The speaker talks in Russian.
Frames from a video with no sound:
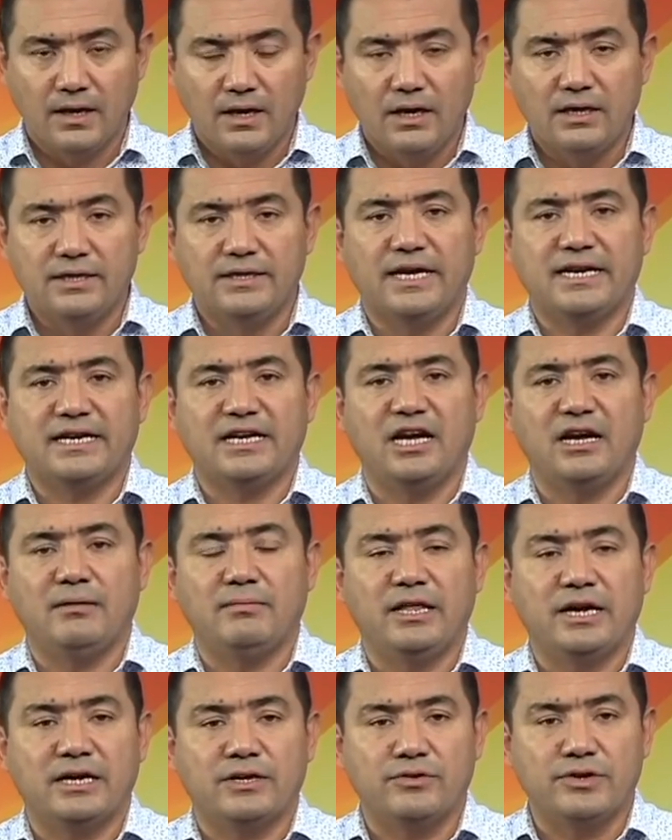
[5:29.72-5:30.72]
Такая была
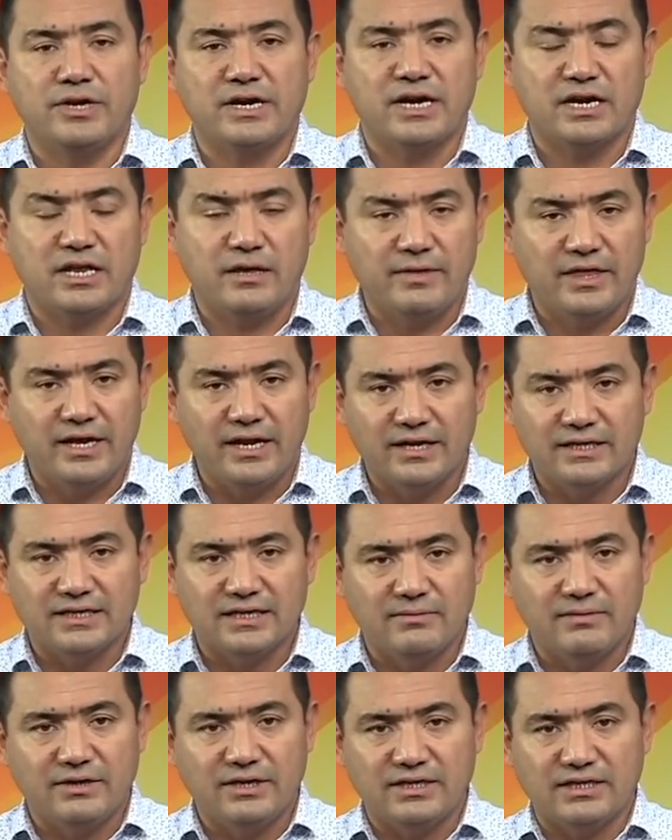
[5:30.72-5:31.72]
хроника криминальных
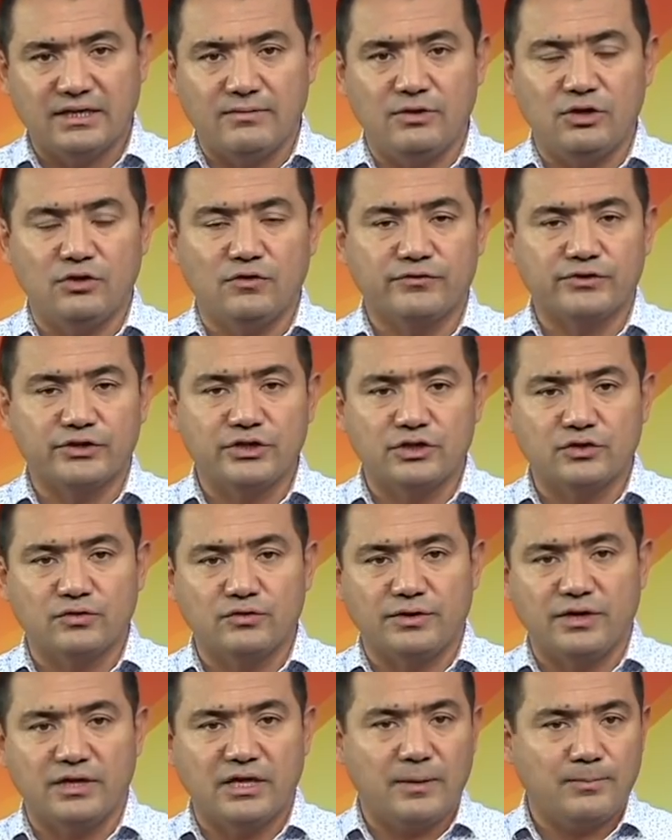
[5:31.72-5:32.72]
событий за минувшие сутки.
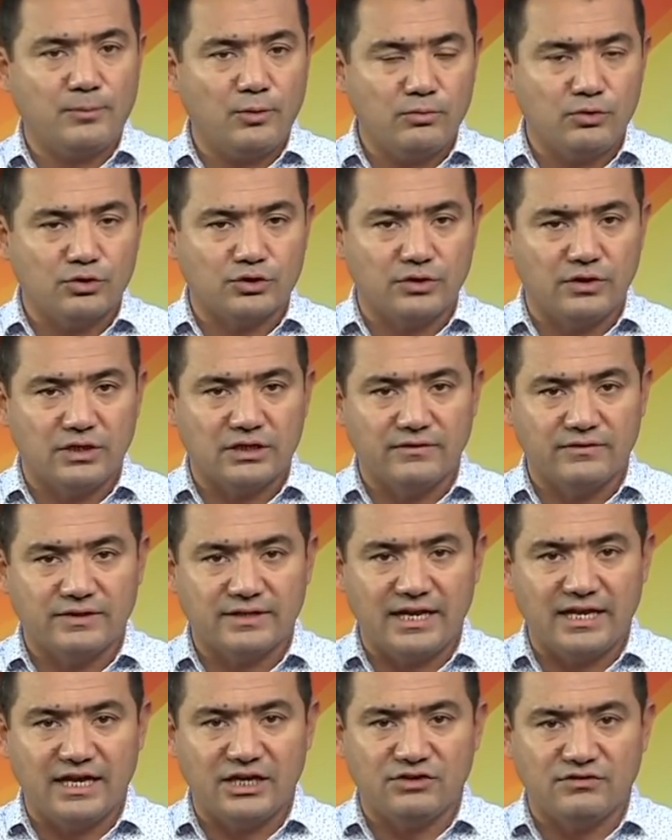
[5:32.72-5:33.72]
Напомню, что если вы стали
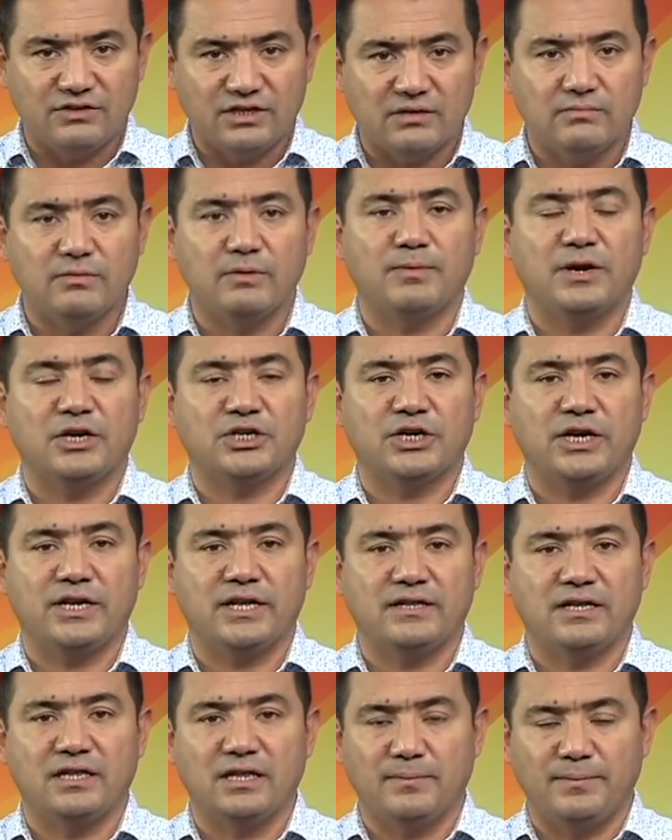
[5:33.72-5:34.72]
очевидцами пожара,
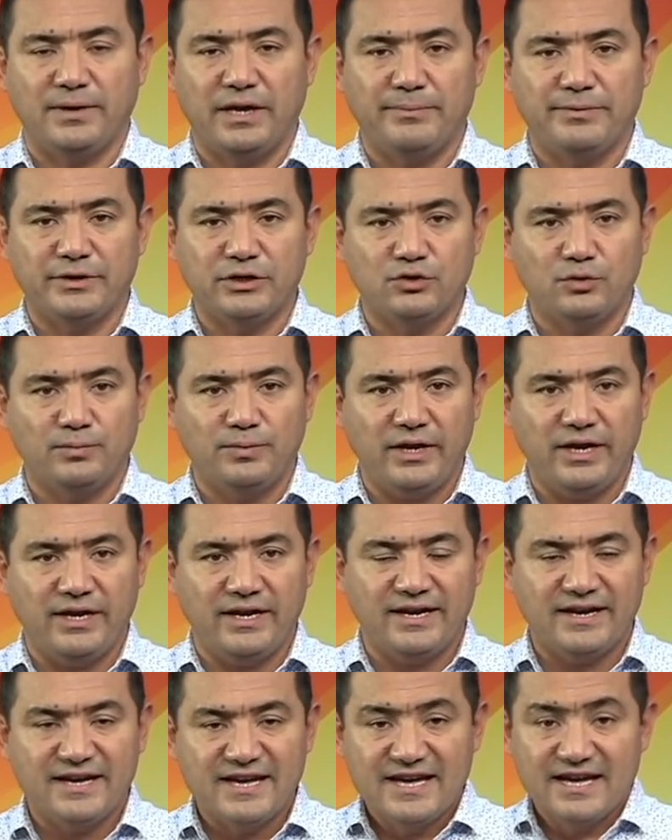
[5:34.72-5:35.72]
ДТП или преступления,
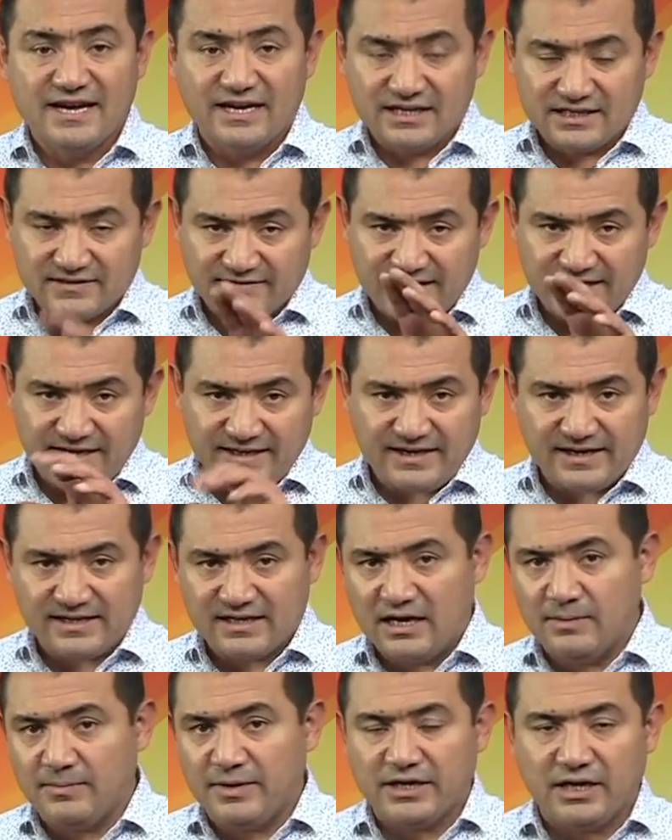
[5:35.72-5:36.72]
звоните к нам
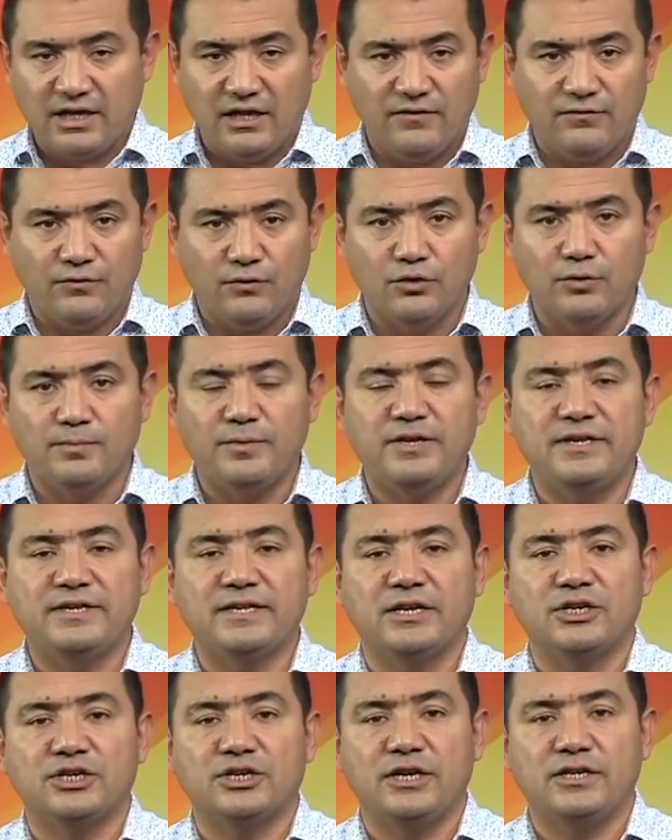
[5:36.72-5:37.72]
по телефону
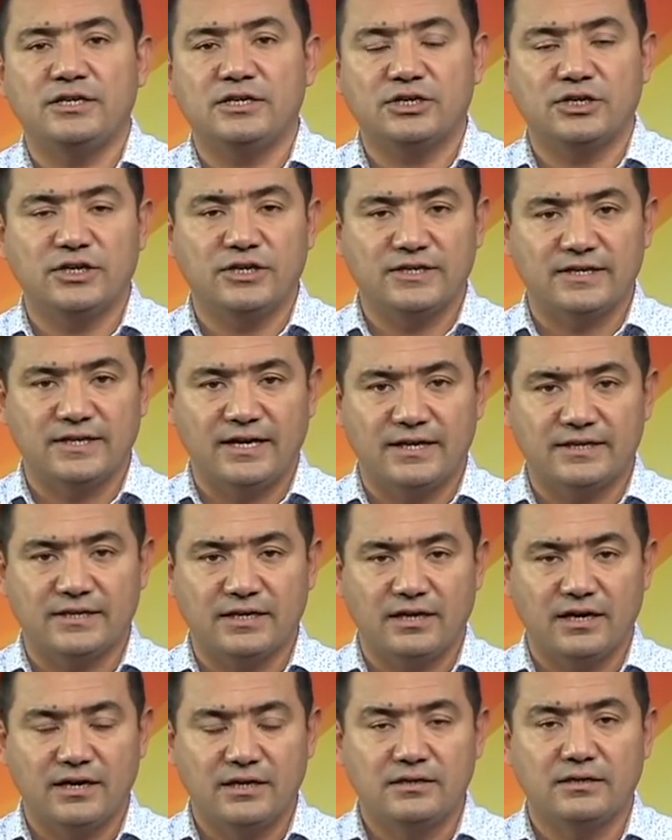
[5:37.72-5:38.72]
56 16
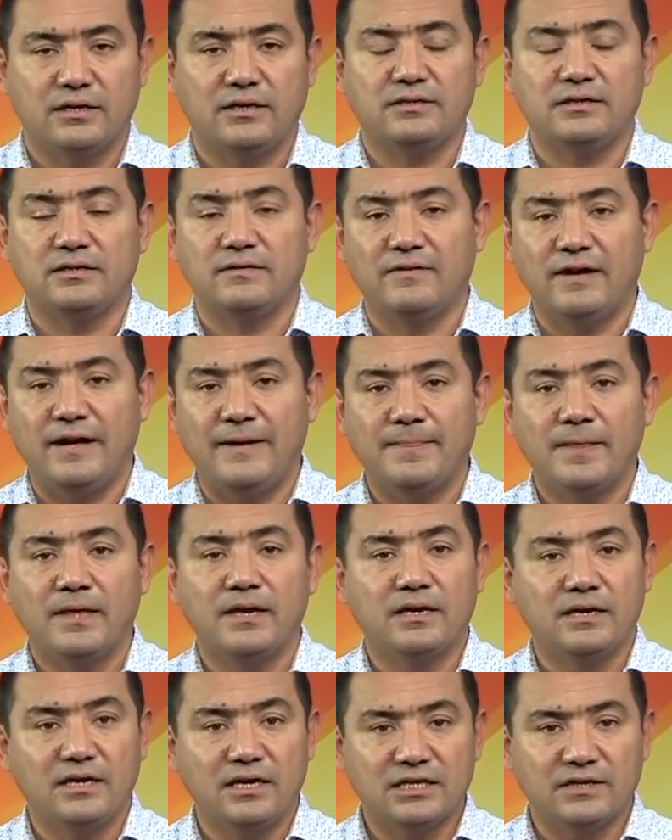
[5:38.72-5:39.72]
32.
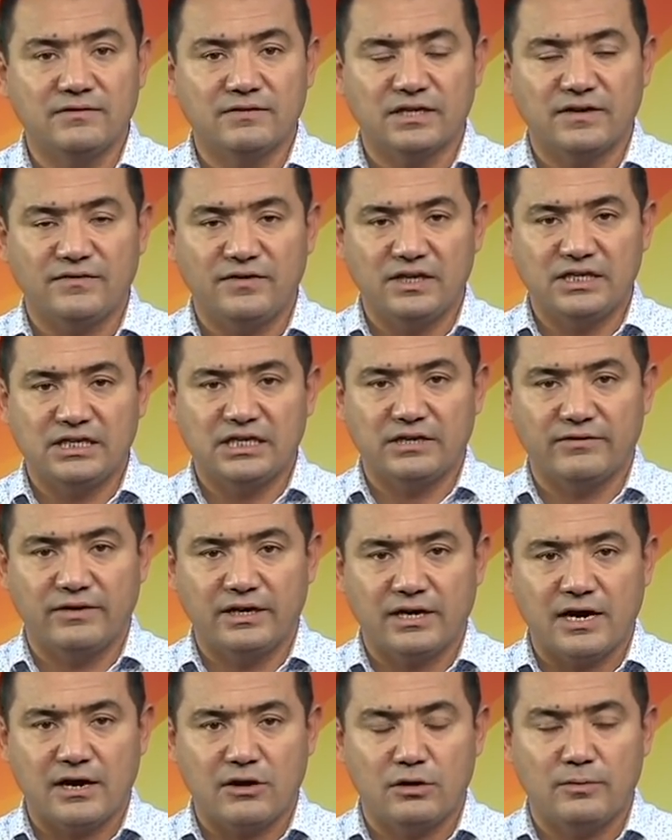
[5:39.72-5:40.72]
Если вы зафиксировали
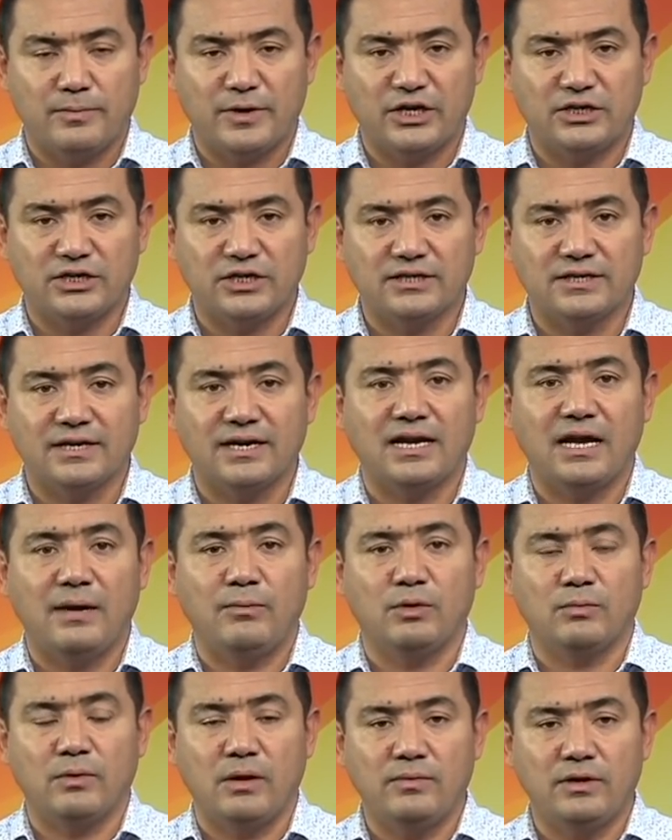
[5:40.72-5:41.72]
какое-либо происшествие на камеру
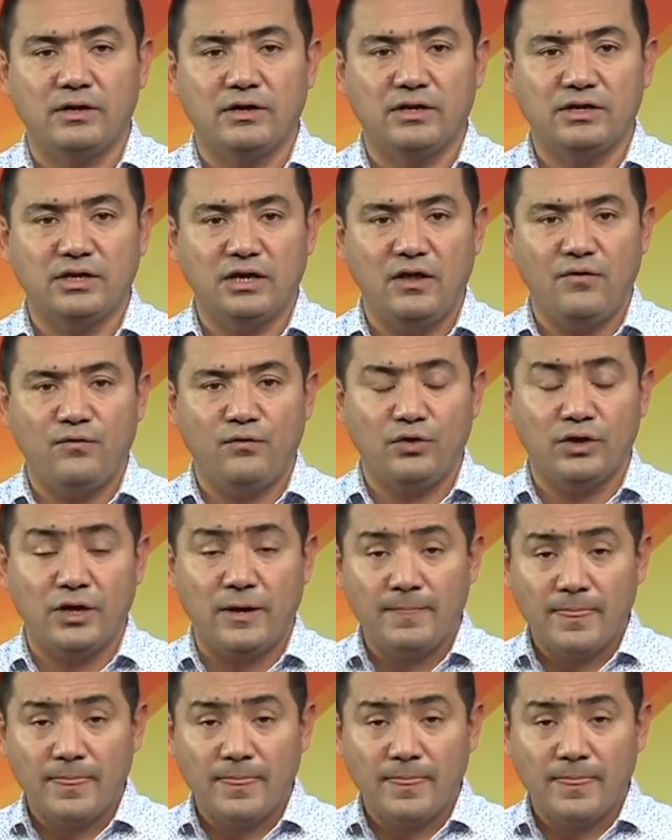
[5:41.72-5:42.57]
мобильного телефона,